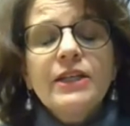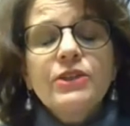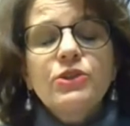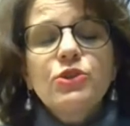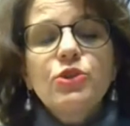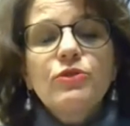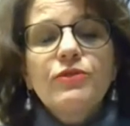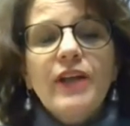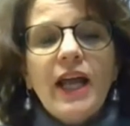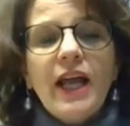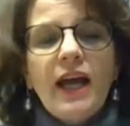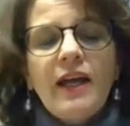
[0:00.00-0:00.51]

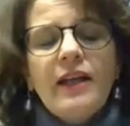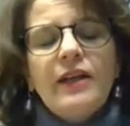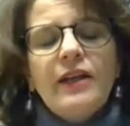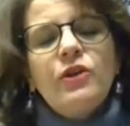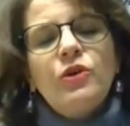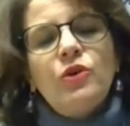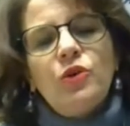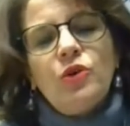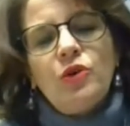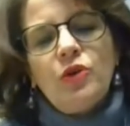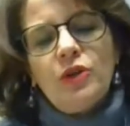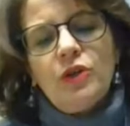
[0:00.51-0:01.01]

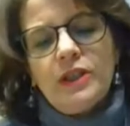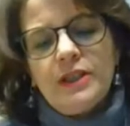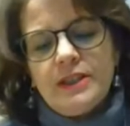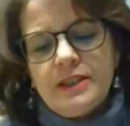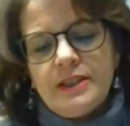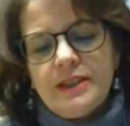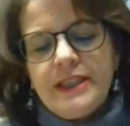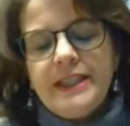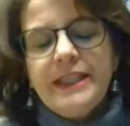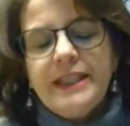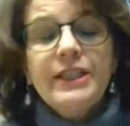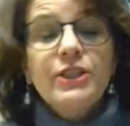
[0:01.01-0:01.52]
dovranno
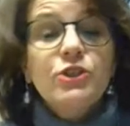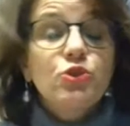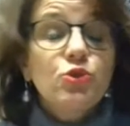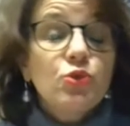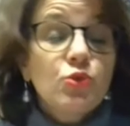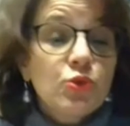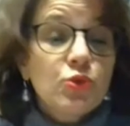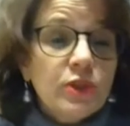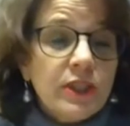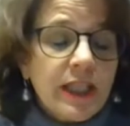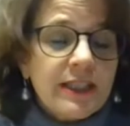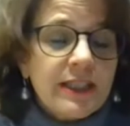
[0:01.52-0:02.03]
eh, in
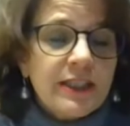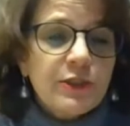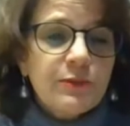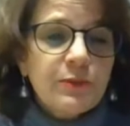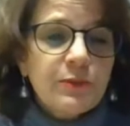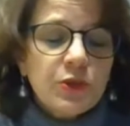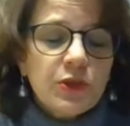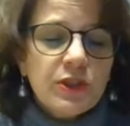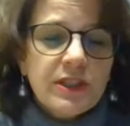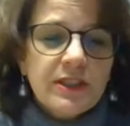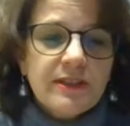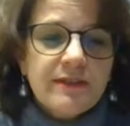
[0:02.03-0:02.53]
aggiunta ai
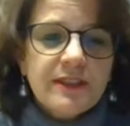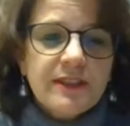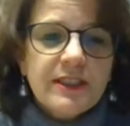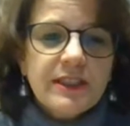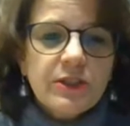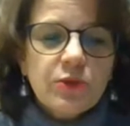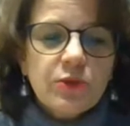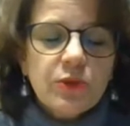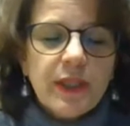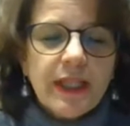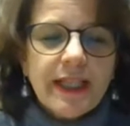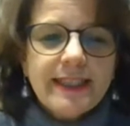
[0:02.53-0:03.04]
dispositivi
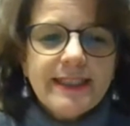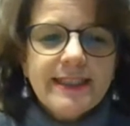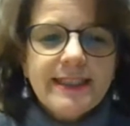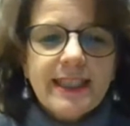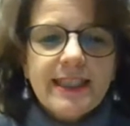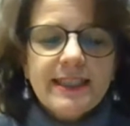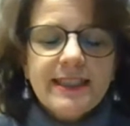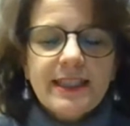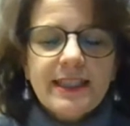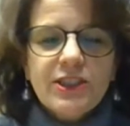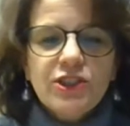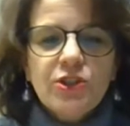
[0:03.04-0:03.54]
sicurezza
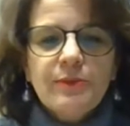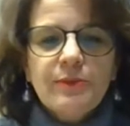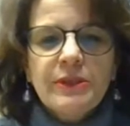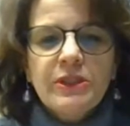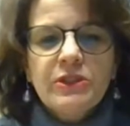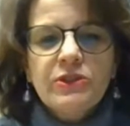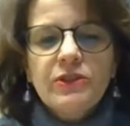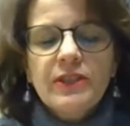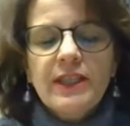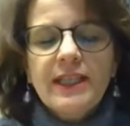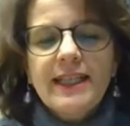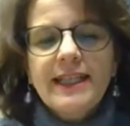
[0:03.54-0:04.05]
e al
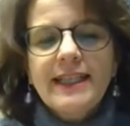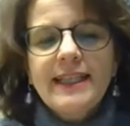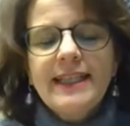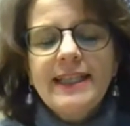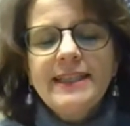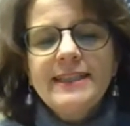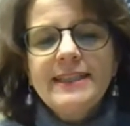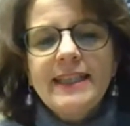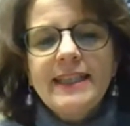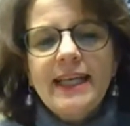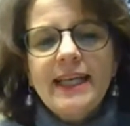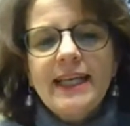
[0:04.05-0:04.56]
tracciamento della
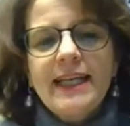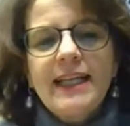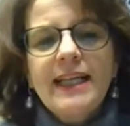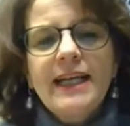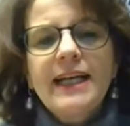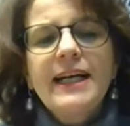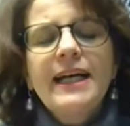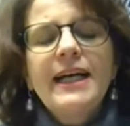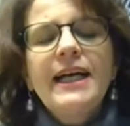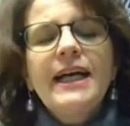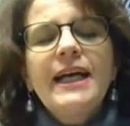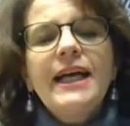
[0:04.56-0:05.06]

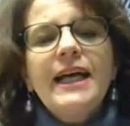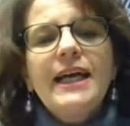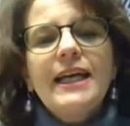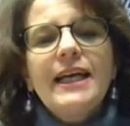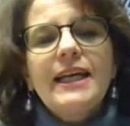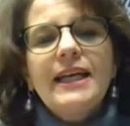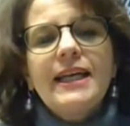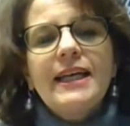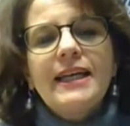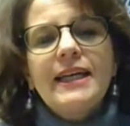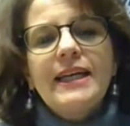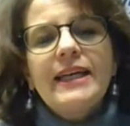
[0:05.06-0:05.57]
clientela
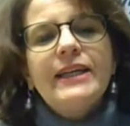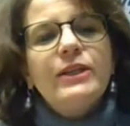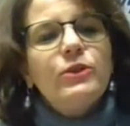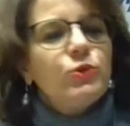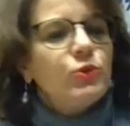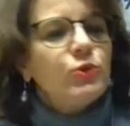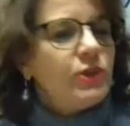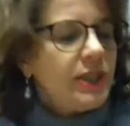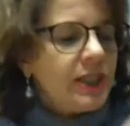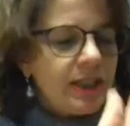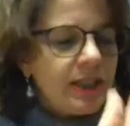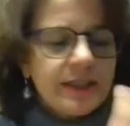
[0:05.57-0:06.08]
eh, e
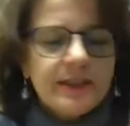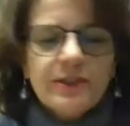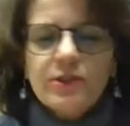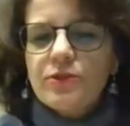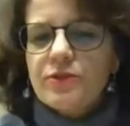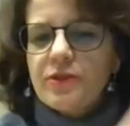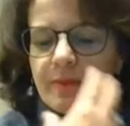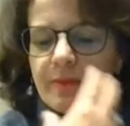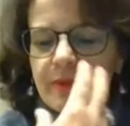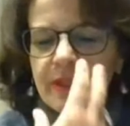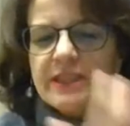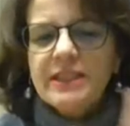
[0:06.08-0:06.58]
l'utilizzo
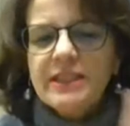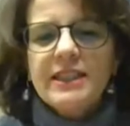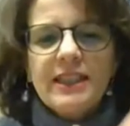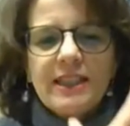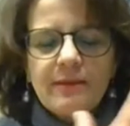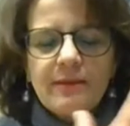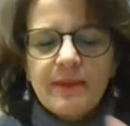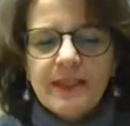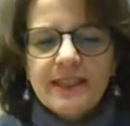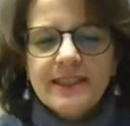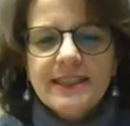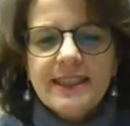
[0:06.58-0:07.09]
ovviamente
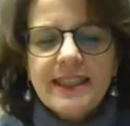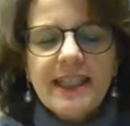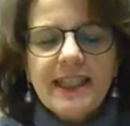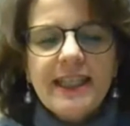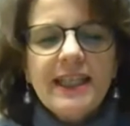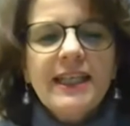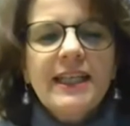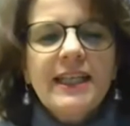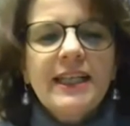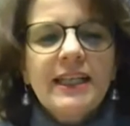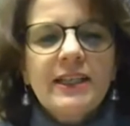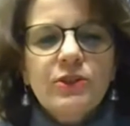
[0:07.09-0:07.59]
delle
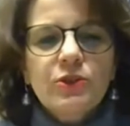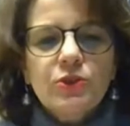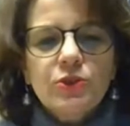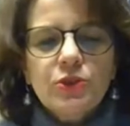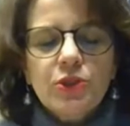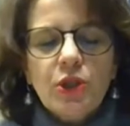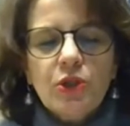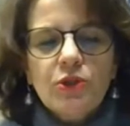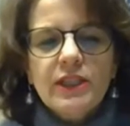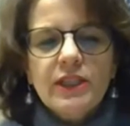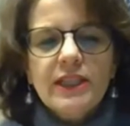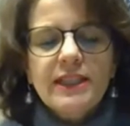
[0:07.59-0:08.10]
mascherine, il
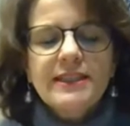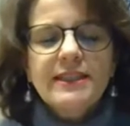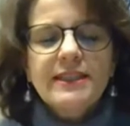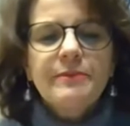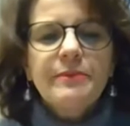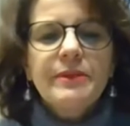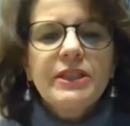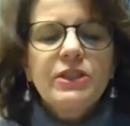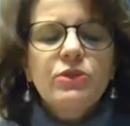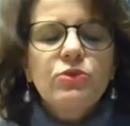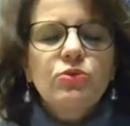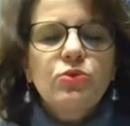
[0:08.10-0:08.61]
controllo della
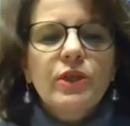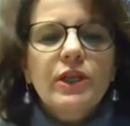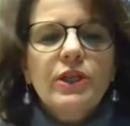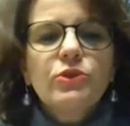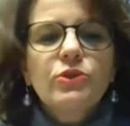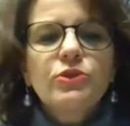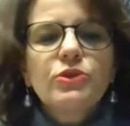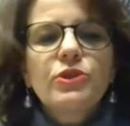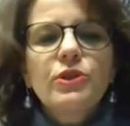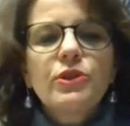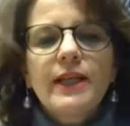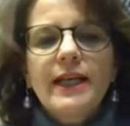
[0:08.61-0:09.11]
temperatura,
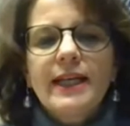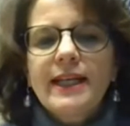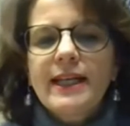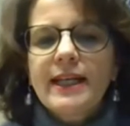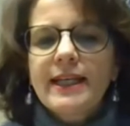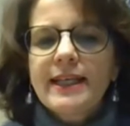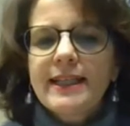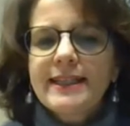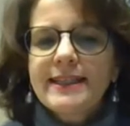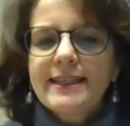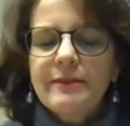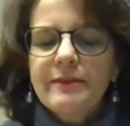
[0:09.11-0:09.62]
controllare
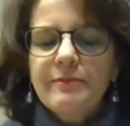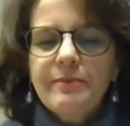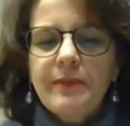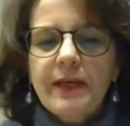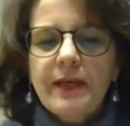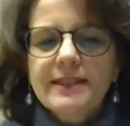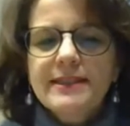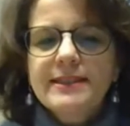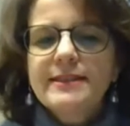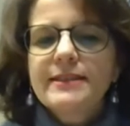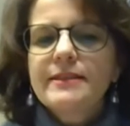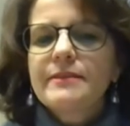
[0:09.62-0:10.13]
anche il Green
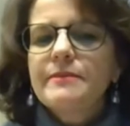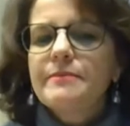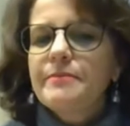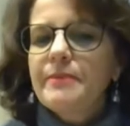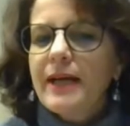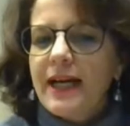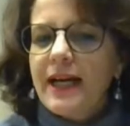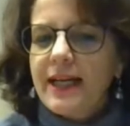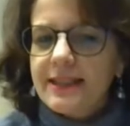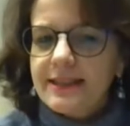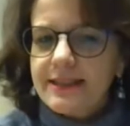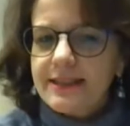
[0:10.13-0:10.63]
Pass
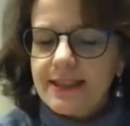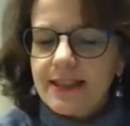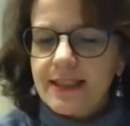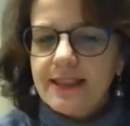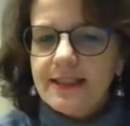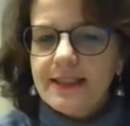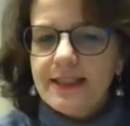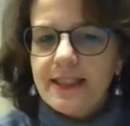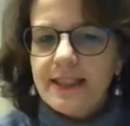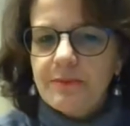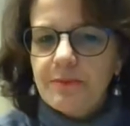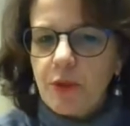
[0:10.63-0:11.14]

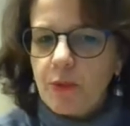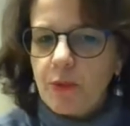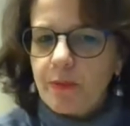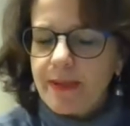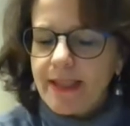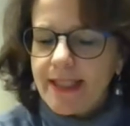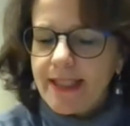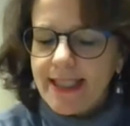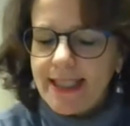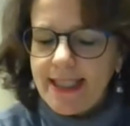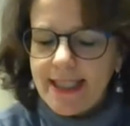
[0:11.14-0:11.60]
base dei propri